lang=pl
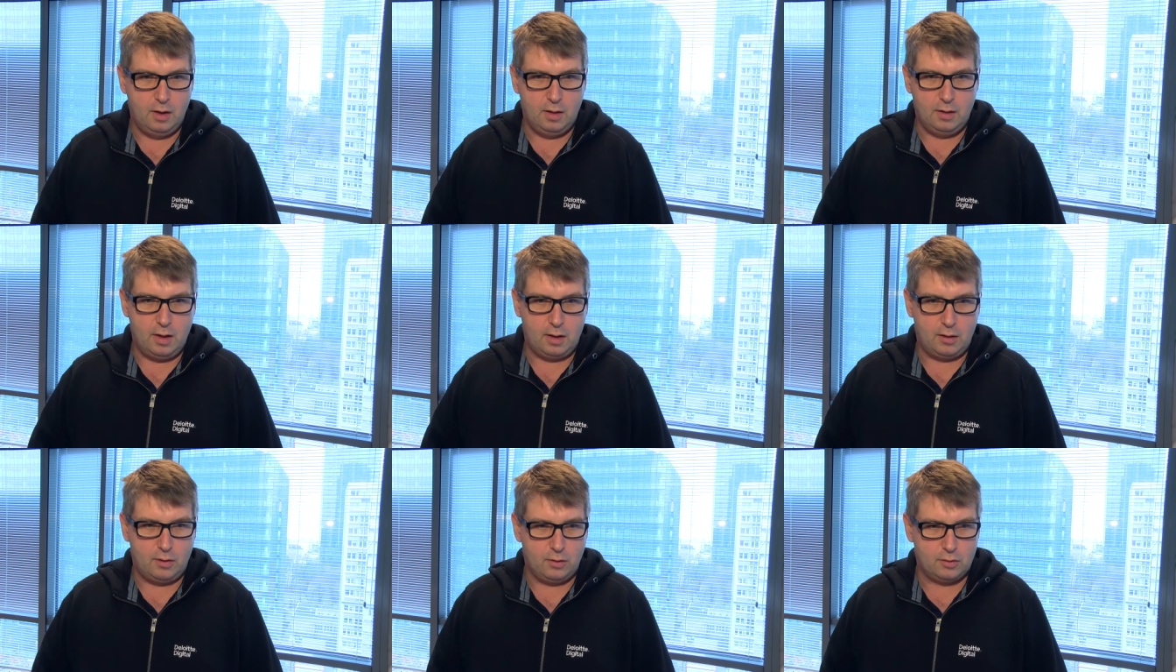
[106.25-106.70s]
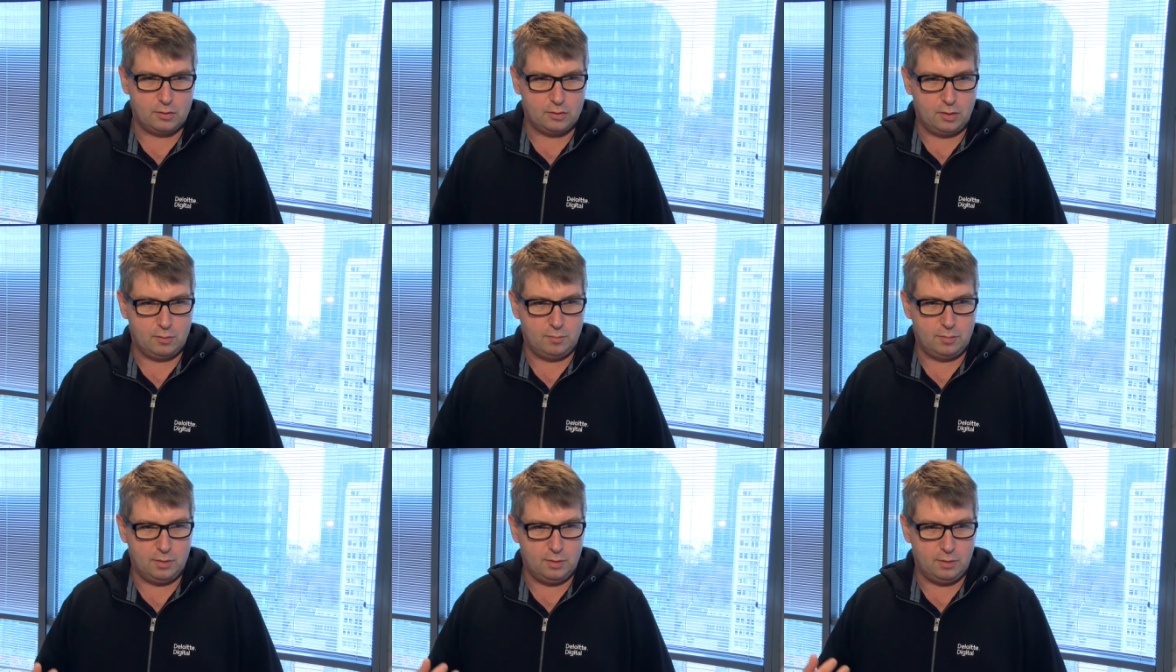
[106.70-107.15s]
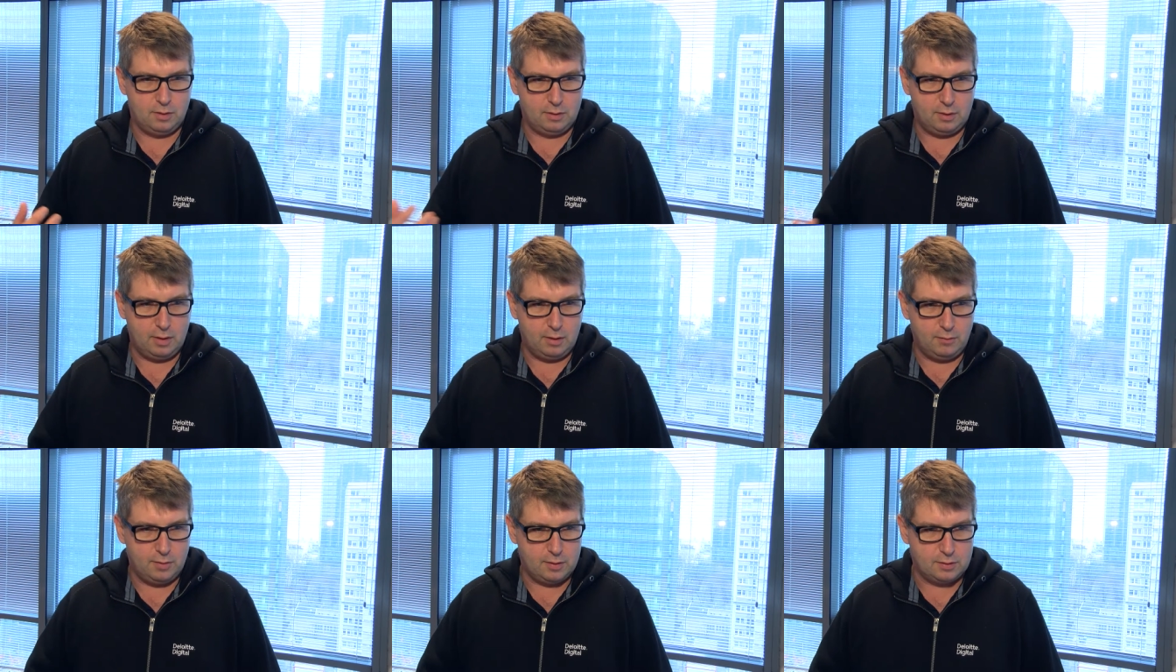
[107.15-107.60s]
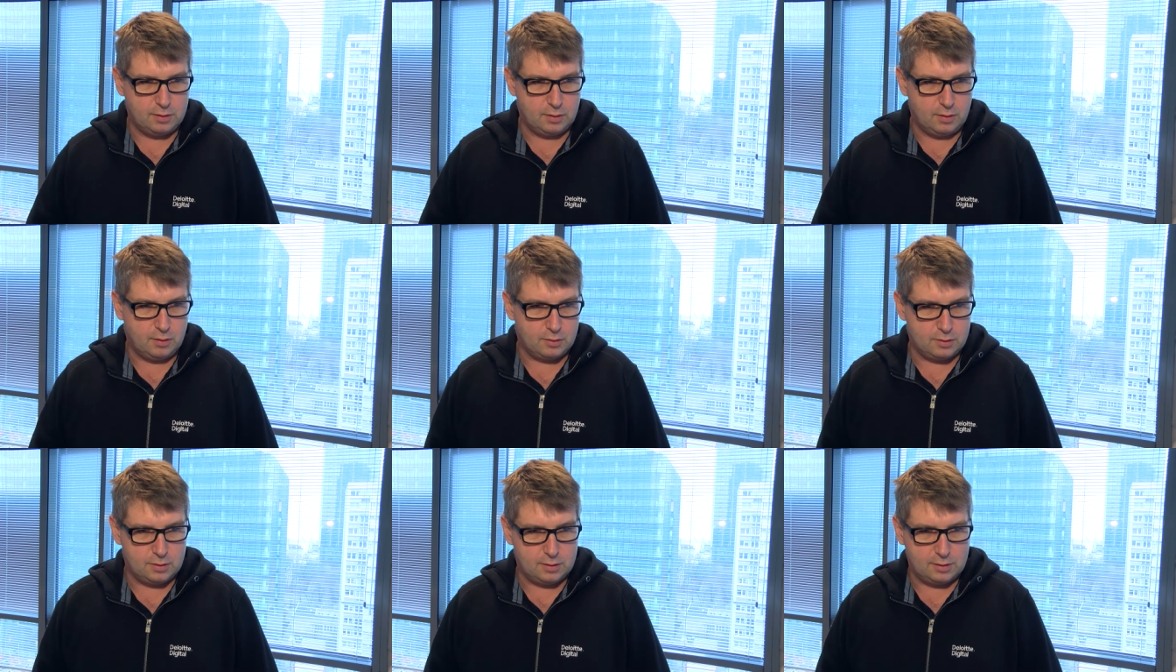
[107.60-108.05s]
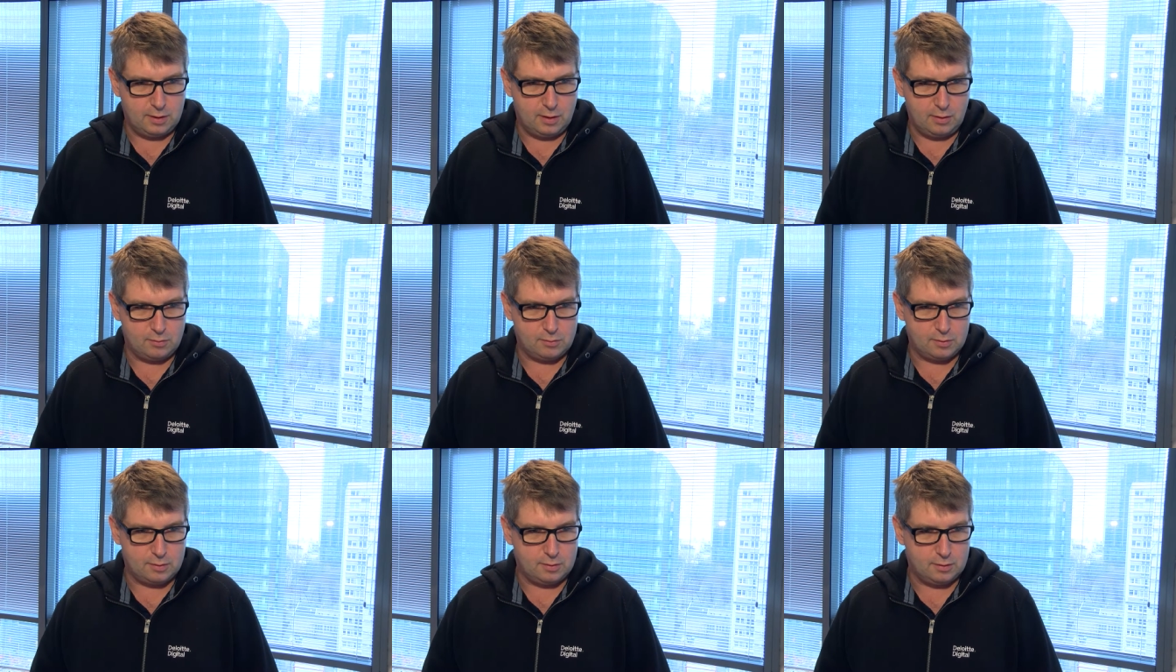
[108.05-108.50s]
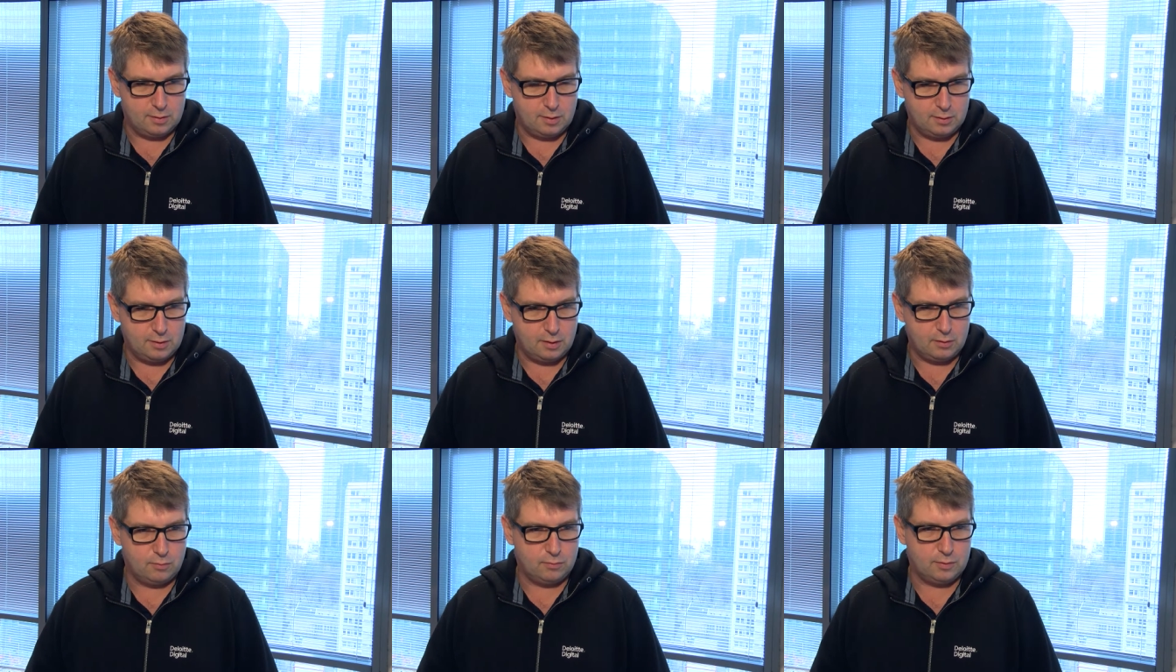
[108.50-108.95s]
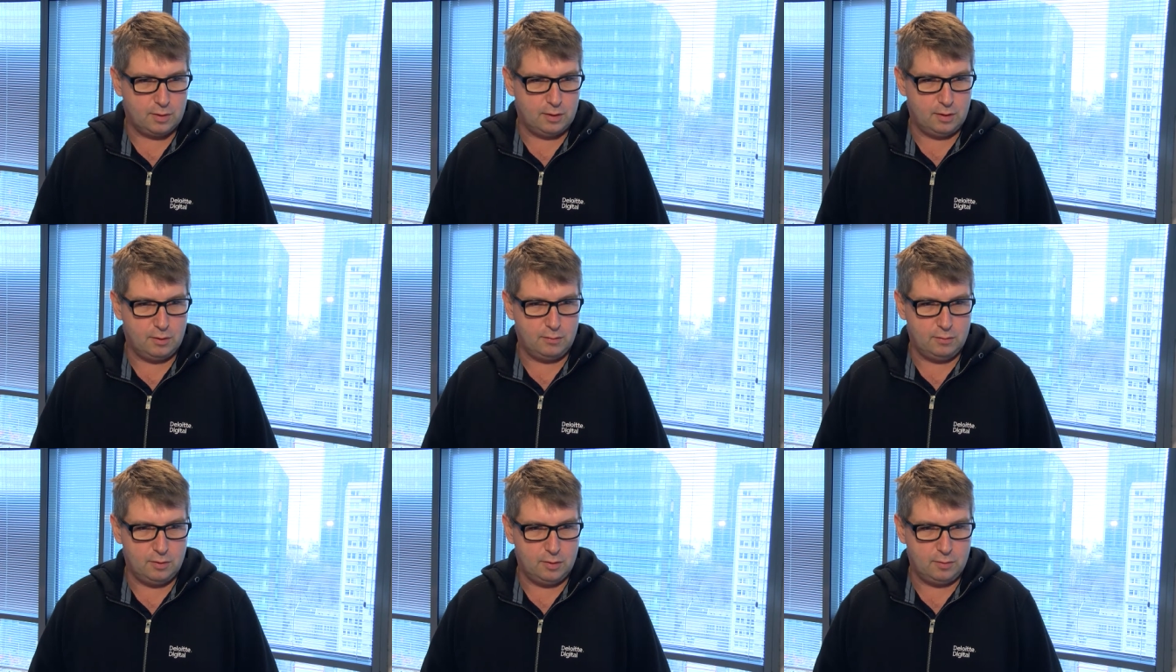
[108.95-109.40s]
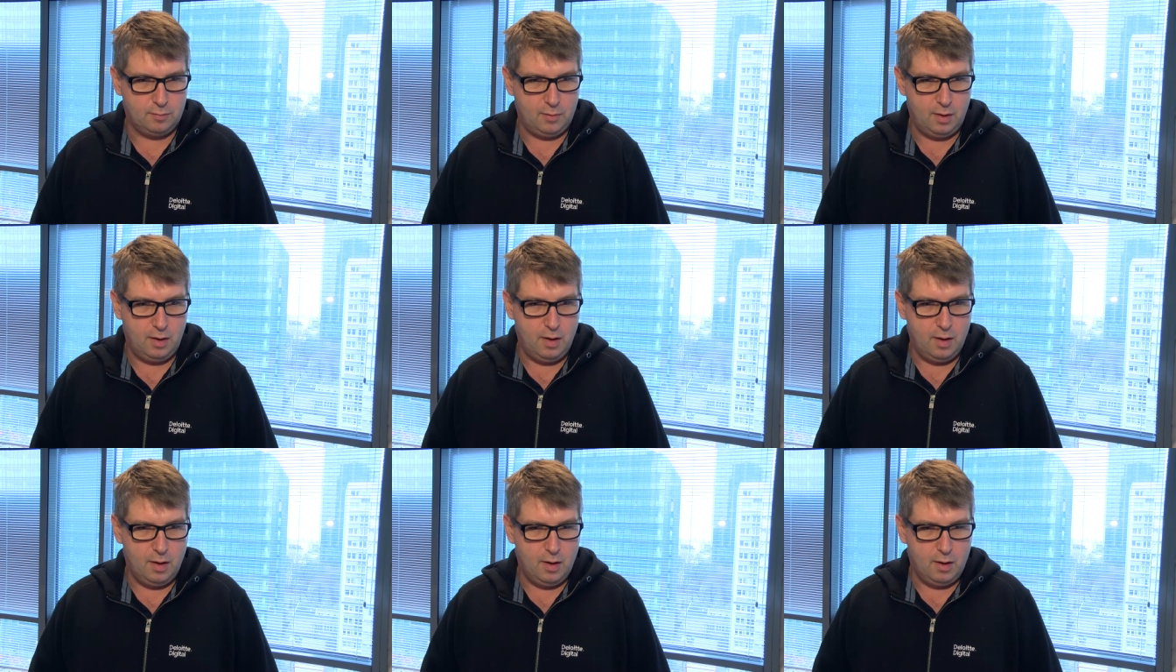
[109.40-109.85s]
jakie osoby najwięcej korzystają z internetu w danej firmie,